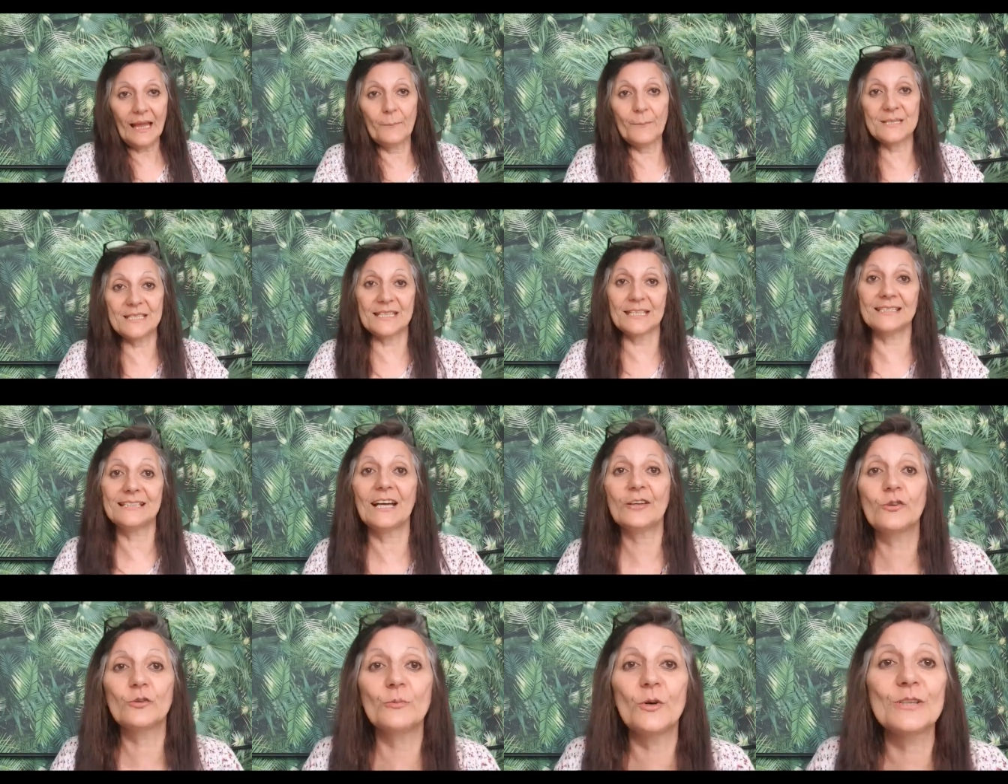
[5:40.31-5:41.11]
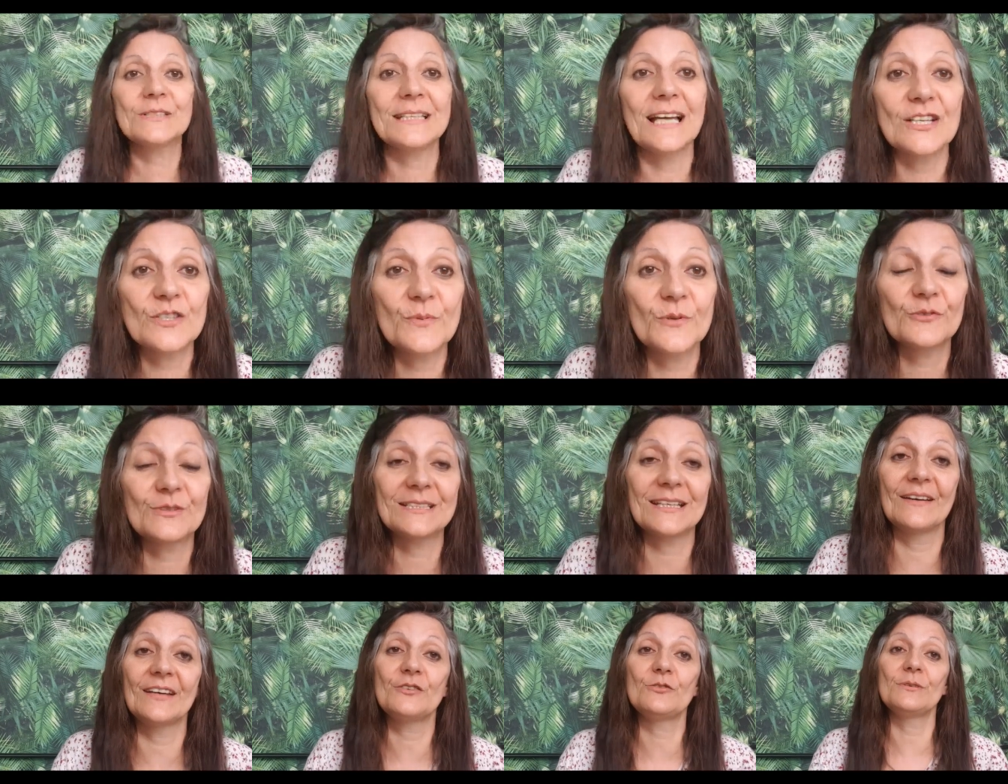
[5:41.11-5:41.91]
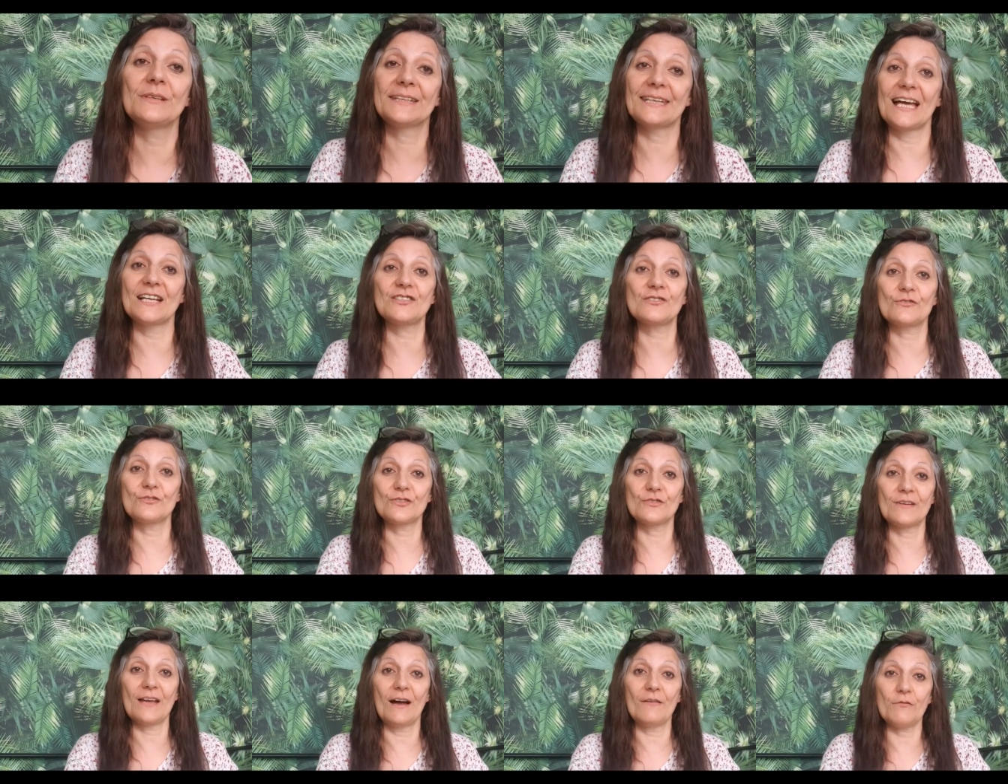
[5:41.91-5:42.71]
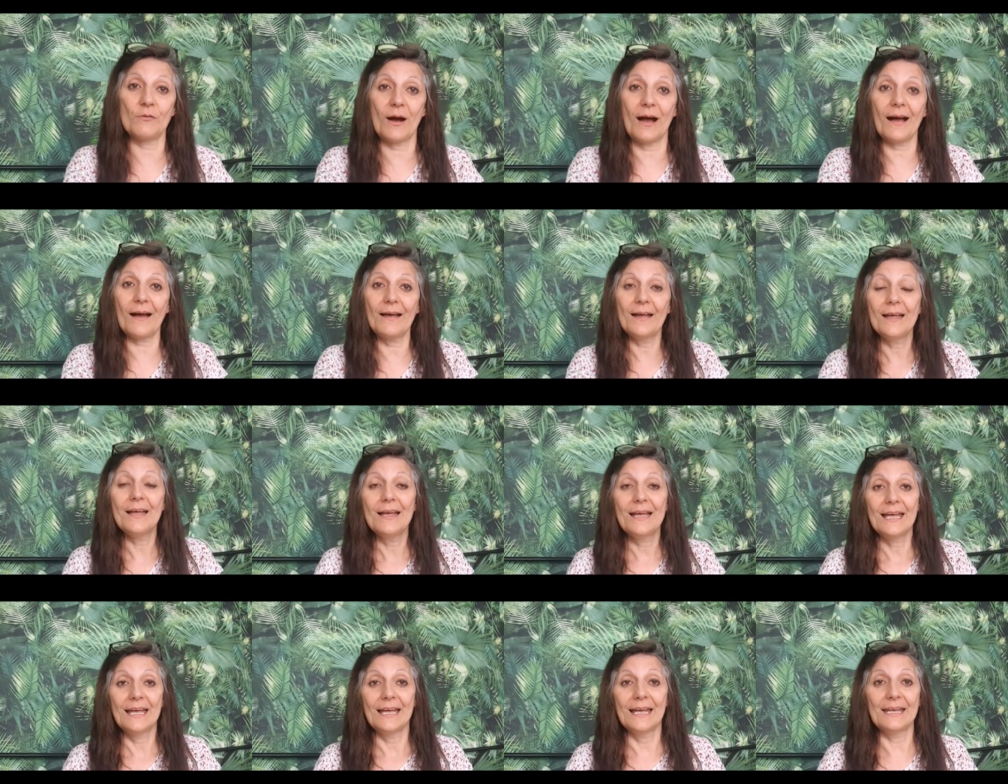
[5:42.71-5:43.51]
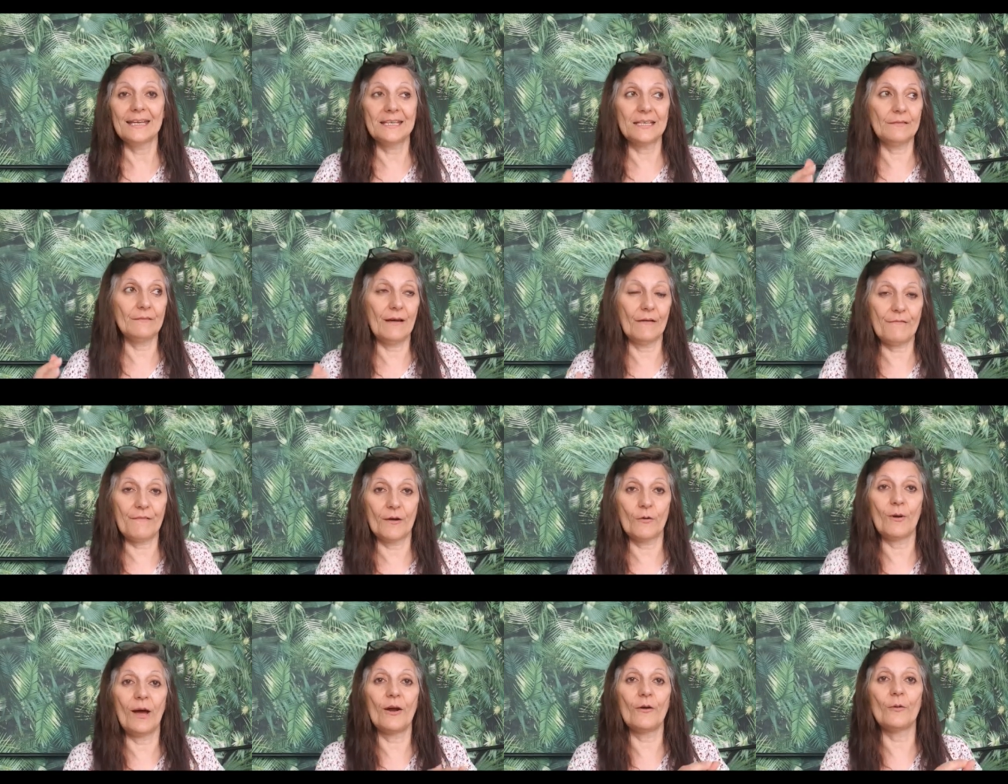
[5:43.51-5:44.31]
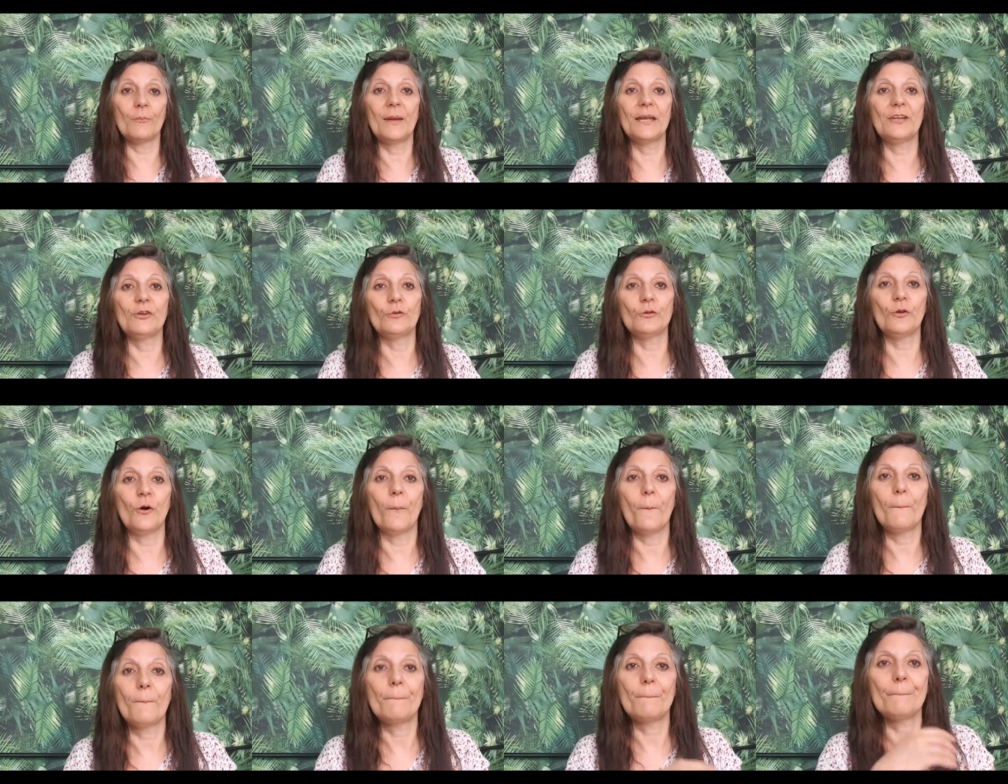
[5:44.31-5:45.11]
Mais c'est exactement ça. Je pense que ça va être une cage que je vais avoir et qu'il va falloir le mettre dedans.